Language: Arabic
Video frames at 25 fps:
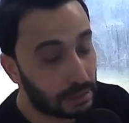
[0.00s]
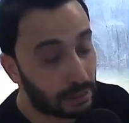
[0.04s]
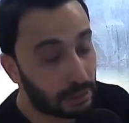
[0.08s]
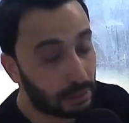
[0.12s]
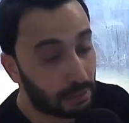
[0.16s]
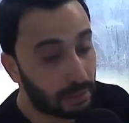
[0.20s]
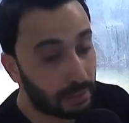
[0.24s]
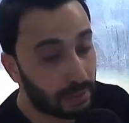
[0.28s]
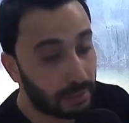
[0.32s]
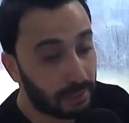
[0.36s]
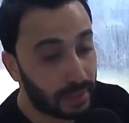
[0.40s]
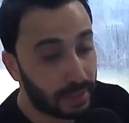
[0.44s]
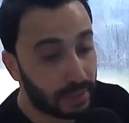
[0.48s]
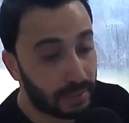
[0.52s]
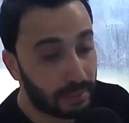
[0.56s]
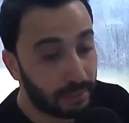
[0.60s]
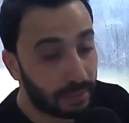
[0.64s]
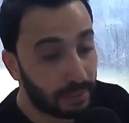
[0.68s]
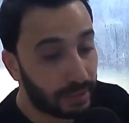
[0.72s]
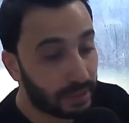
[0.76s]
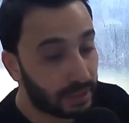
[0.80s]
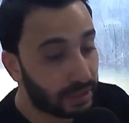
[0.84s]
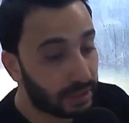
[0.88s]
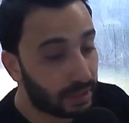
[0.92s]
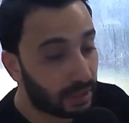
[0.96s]
ربما
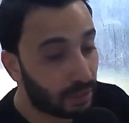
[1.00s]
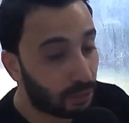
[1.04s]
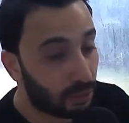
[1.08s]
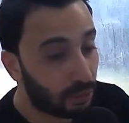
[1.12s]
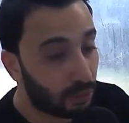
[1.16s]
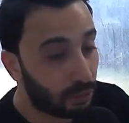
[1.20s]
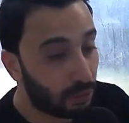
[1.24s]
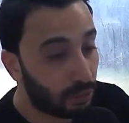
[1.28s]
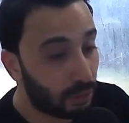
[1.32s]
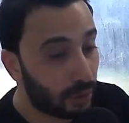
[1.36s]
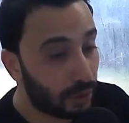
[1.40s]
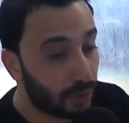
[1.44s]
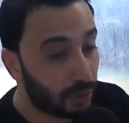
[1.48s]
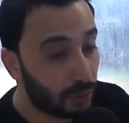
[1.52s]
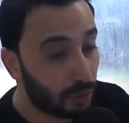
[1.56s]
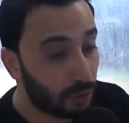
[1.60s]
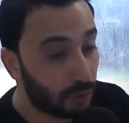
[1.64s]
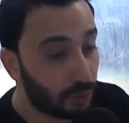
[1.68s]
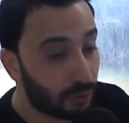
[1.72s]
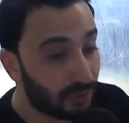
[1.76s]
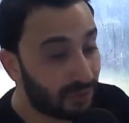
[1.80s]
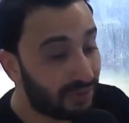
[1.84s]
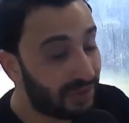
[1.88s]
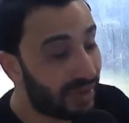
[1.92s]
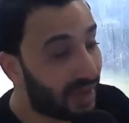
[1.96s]
من يقول وأنه
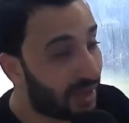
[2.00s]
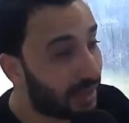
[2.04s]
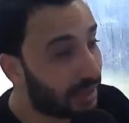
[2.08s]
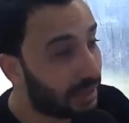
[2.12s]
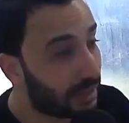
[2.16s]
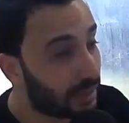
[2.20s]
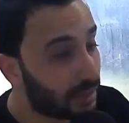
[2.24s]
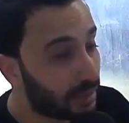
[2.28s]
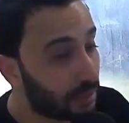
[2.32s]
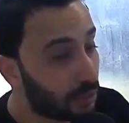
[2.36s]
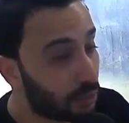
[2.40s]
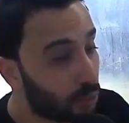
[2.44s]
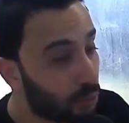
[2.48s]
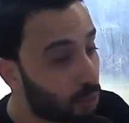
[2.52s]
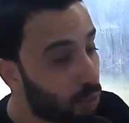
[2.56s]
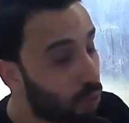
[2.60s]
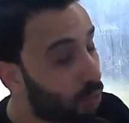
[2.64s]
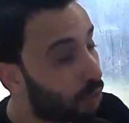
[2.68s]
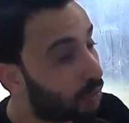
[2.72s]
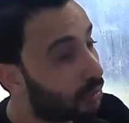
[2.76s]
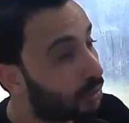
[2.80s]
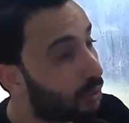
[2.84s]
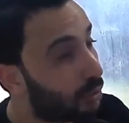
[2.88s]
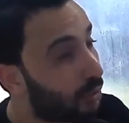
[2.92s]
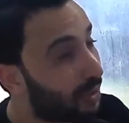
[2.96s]
اليوم فعلا
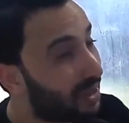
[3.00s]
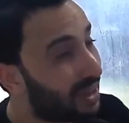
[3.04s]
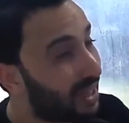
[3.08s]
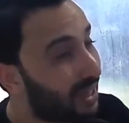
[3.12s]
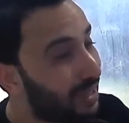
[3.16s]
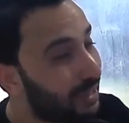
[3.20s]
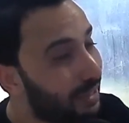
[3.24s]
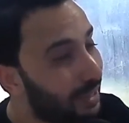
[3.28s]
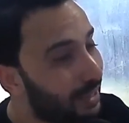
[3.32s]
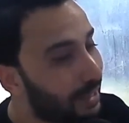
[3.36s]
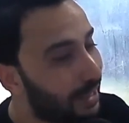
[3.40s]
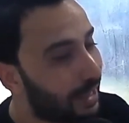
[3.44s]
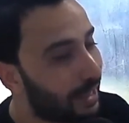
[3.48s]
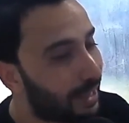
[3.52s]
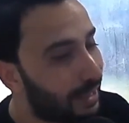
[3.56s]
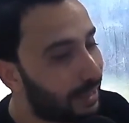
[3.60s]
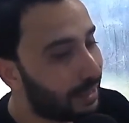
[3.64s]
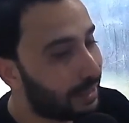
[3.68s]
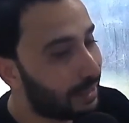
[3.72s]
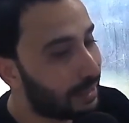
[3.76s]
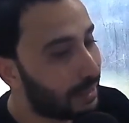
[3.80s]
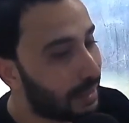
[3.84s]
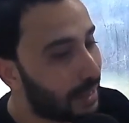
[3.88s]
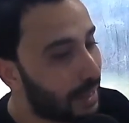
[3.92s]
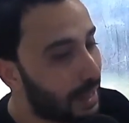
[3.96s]
خطورة الوضع هي اللي
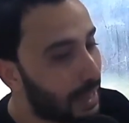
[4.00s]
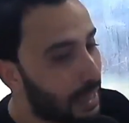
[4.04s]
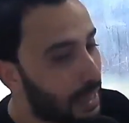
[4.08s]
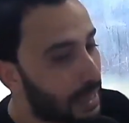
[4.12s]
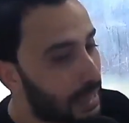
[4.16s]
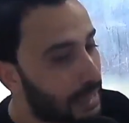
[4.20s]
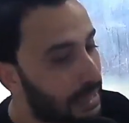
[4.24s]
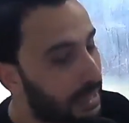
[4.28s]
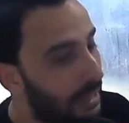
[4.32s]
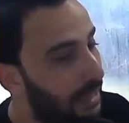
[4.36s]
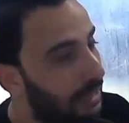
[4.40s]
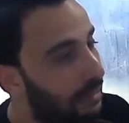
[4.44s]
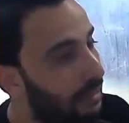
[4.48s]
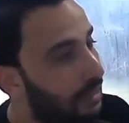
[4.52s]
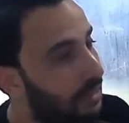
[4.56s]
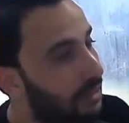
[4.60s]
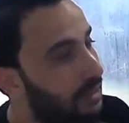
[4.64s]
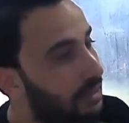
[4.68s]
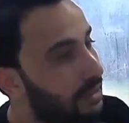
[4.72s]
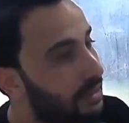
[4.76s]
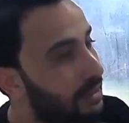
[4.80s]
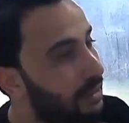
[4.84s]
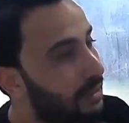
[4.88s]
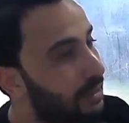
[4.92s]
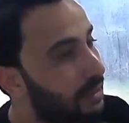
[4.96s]
خلت سعيد
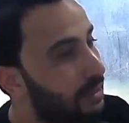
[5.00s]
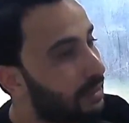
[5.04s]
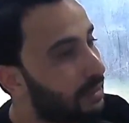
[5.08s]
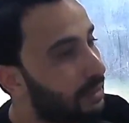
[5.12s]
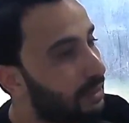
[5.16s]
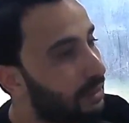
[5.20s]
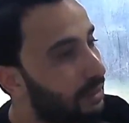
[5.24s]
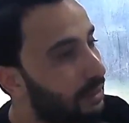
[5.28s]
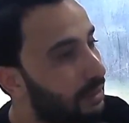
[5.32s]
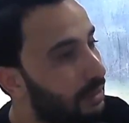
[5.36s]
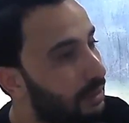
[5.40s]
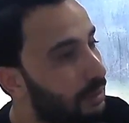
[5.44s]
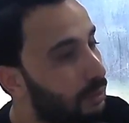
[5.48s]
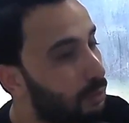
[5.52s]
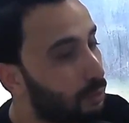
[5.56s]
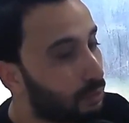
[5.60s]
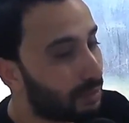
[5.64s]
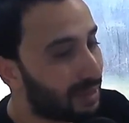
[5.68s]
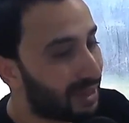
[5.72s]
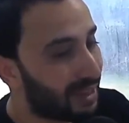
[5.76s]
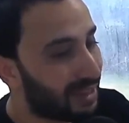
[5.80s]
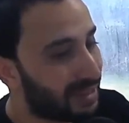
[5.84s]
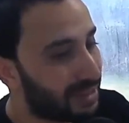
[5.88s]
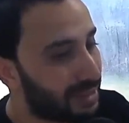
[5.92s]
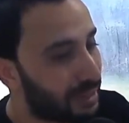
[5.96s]
الجزيري آه،
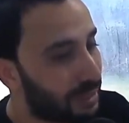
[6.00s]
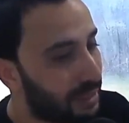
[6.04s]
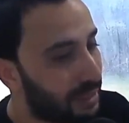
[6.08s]
يطلق